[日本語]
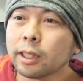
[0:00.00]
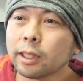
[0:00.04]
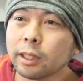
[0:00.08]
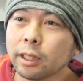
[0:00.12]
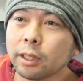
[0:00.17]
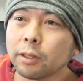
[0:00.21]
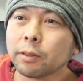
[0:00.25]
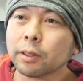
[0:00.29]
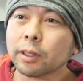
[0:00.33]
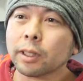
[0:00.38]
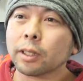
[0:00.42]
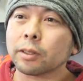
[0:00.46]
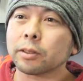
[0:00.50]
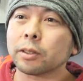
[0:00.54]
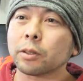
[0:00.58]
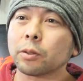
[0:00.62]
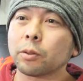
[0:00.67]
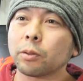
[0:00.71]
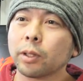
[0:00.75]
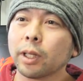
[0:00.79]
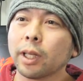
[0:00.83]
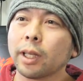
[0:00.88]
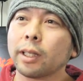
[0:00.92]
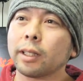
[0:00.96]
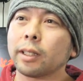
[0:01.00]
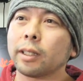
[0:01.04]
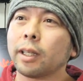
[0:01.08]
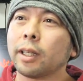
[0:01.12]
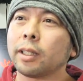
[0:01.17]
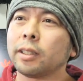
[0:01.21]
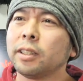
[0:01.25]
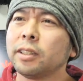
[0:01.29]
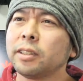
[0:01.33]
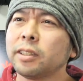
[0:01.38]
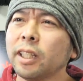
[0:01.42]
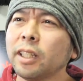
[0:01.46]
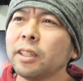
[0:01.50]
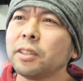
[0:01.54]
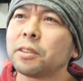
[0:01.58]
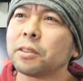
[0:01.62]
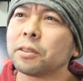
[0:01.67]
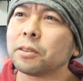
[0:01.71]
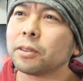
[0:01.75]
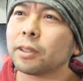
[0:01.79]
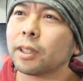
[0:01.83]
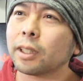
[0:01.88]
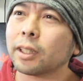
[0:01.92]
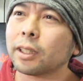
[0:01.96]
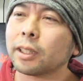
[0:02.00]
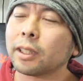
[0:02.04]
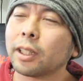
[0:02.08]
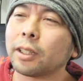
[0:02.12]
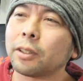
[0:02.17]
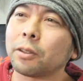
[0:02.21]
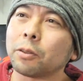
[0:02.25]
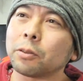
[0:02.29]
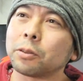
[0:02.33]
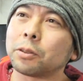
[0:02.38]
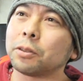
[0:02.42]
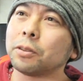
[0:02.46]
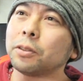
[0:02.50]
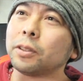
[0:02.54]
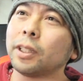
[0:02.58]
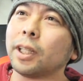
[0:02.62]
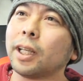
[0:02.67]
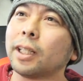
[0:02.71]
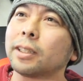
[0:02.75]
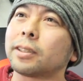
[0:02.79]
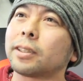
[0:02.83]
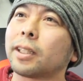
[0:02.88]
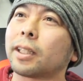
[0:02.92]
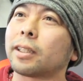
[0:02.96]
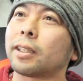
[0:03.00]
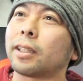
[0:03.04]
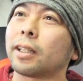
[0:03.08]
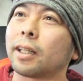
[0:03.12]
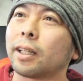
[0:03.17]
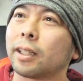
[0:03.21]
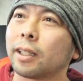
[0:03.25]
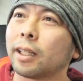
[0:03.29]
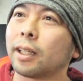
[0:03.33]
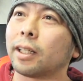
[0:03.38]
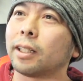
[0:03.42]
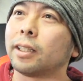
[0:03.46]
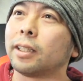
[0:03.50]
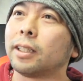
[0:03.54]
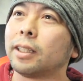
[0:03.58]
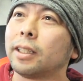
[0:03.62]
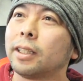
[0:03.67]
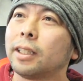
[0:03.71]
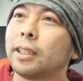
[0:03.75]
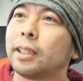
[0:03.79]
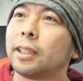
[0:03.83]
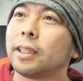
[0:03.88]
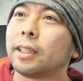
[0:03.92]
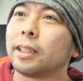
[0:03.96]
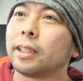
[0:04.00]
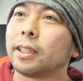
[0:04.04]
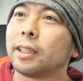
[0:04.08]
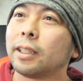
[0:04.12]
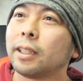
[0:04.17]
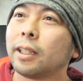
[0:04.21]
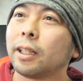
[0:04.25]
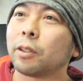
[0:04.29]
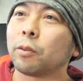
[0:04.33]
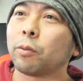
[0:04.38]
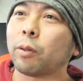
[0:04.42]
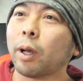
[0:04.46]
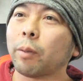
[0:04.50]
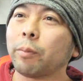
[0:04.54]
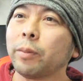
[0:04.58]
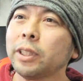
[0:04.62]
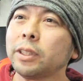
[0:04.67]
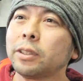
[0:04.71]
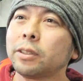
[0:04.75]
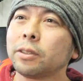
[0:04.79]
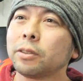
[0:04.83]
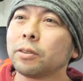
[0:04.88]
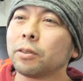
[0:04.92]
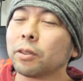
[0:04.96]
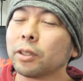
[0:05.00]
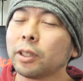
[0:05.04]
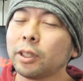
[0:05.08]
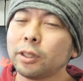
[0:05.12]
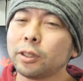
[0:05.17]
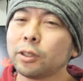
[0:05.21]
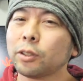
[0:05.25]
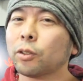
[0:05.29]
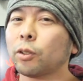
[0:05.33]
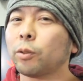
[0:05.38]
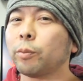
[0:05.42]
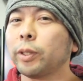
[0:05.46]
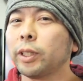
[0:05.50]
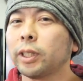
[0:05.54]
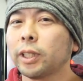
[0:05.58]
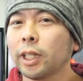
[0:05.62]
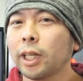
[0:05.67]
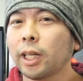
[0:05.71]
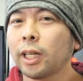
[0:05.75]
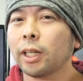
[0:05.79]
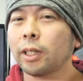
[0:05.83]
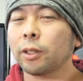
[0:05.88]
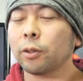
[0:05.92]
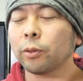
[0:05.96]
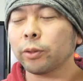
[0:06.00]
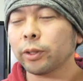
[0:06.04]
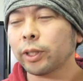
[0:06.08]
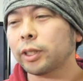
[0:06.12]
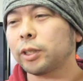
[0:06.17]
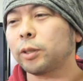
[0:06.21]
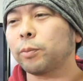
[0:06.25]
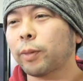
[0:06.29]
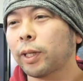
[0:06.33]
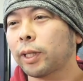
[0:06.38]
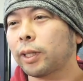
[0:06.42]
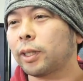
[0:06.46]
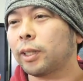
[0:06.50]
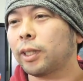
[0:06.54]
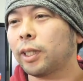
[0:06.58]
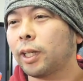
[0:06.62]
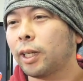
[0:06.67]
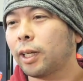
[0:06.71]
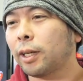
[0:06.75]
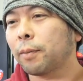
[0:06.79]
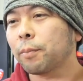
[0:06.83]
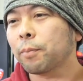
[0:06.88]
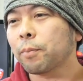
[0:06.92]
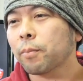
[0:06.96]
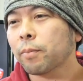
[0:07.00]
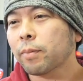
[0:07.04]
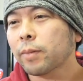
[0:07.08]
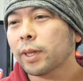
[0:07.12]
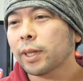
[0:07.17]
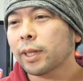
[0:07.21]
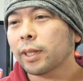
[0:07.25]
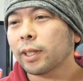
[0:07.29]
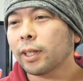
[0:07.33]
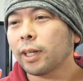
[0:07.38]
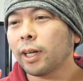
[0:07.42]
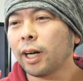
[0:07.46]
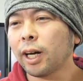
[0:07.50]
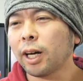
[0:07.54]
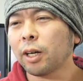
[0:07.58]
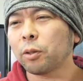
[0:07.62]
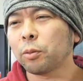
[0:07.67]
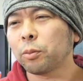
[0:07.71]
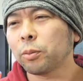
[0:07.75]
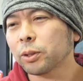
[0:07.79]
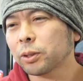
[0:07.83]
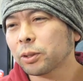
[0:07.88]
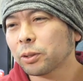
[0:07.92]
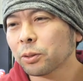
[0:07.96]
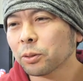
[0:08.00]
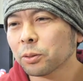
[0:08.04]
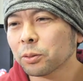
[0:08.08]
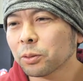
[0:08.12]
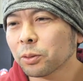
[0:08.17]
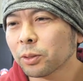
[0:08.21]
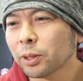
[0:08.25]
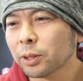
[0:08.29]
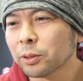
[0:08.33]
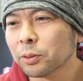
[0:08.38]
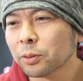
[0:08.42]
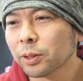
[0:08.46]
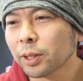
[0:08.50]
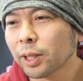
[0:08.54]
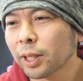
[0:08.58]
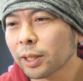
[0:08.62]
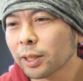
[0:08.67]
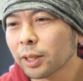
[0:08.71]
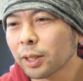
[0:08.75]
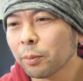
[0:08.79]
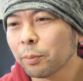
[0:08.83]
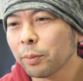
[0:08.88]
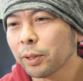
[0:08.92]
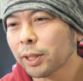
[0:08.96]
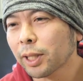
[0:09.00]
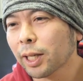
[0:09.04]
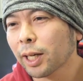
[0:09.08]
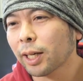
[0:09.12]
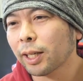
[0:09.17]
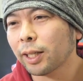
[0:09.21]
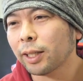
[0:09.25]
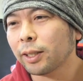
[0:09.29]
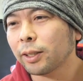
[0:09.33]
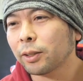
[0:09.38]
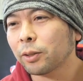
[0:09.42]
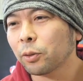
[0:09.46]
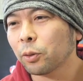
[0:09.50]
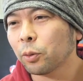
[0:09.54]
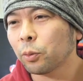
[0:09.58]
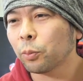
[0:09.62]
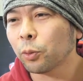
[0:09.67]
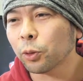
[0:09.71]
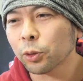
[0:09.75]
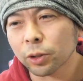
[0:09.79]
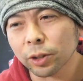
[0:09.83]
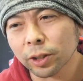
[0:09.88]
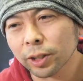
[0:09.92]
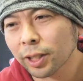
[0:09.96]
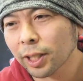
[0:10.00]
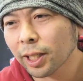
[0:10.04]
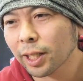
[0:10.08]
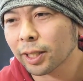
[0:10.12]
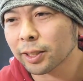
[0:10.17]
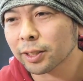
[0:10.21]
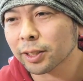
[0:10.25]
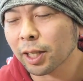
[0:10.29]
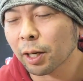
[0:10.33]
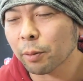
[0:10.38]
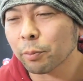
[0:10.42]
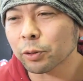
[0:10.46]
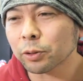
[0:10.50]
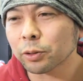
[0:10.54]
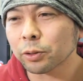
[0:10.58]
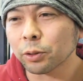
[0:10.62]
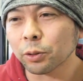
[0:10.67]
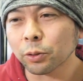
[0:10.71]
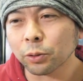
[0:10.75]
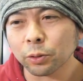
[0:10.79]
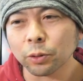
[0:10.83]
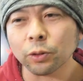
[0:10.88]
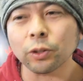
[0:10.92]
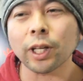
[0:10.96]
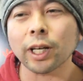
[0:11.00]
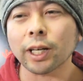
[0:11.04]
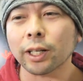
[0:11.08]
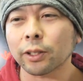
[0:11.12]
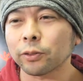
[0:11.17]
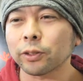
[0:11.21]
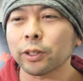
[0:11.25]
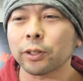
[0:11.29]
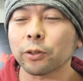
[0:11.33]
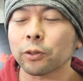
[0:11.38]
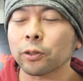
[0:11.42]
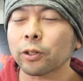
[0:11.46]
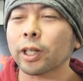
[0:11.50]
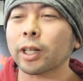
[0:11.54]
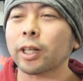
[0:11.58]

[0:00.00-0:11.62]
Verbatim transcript: 全に私これ、え2017年の12月だったかな。あの、ファミ通の記事を見て読んでしまって、ああ、面白そうだ、ちょっとやってみたいと思って、しかも世の中のね、世の